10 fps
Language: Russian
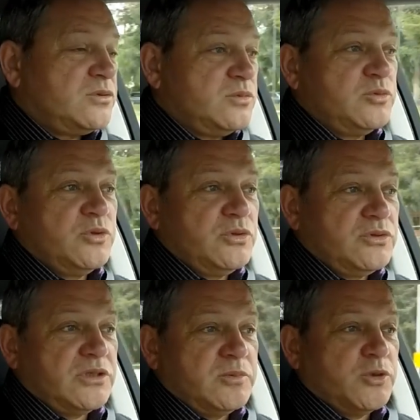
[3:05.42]
я
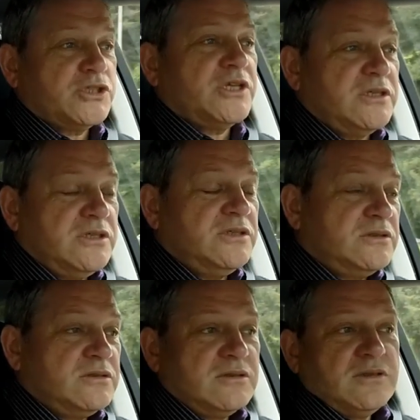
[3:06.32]
думаю, так может
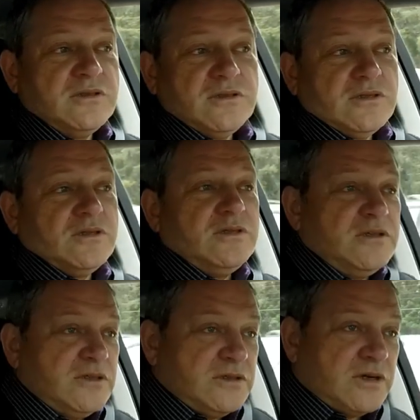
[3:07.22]
они
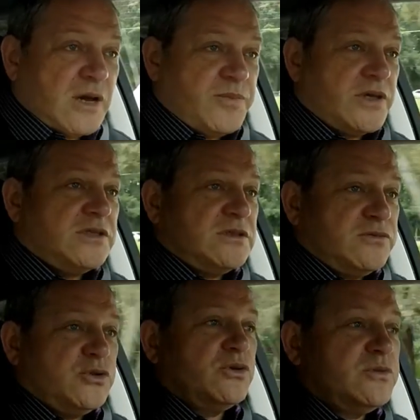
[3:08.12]
опять
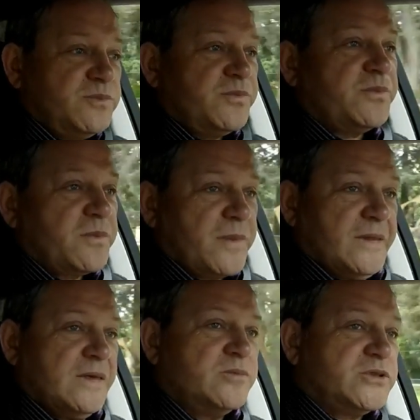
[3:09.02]
это все,
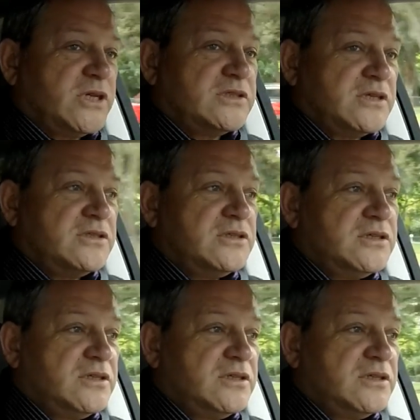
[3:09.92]
как бы сказать,